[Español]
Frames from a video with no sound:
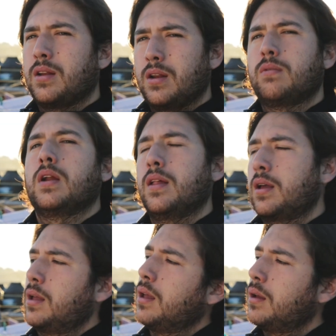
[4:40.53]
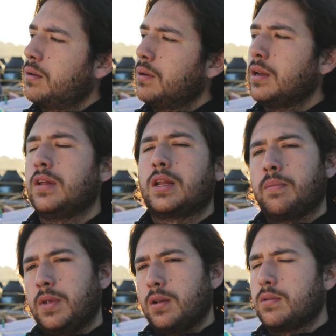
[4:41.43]
les recuerda que, cuál es el
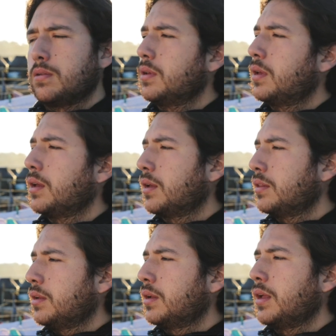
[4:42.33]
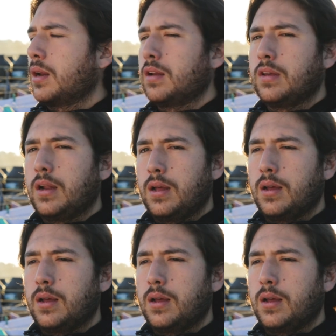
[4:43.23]
camino ¿no? y que, tienen que regresar